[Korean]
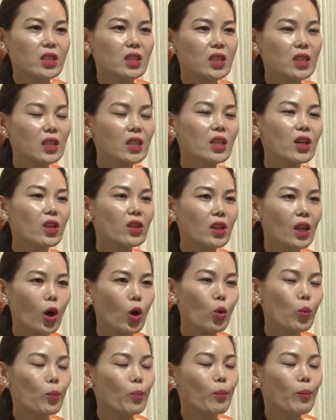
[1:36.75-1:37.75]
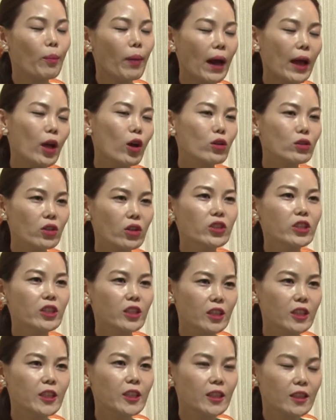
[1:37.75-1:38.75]
시기였다고 봐요 저는.
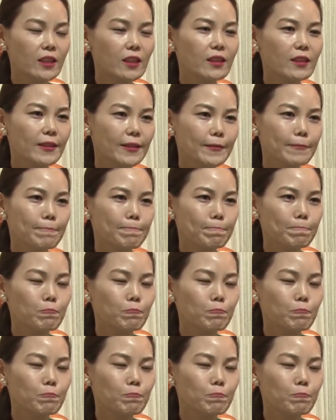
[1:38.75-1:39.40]
음.